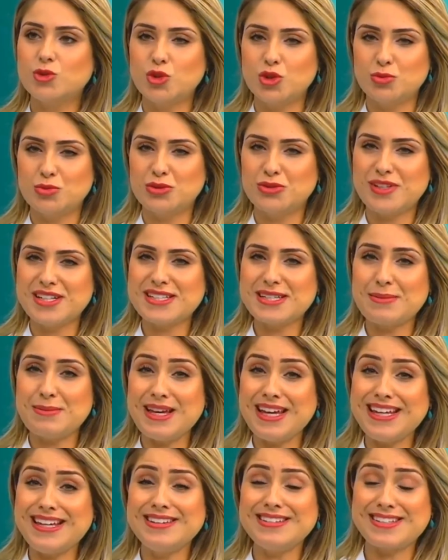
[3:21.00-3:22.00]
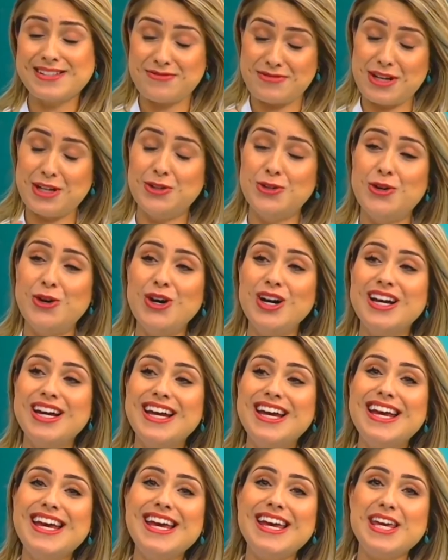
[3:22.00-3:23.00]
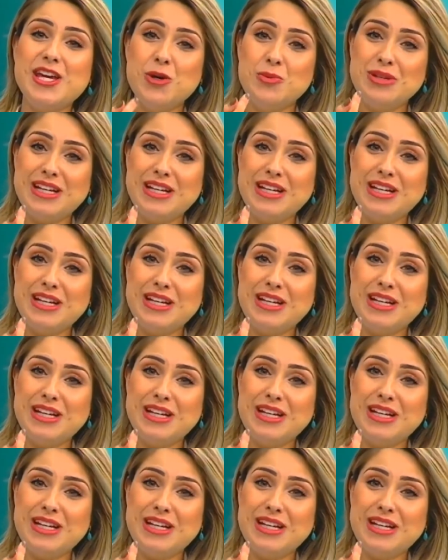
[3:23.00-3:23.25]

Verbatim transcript: Todo mundo vai saber em que você, você falou. Lembrar. Eu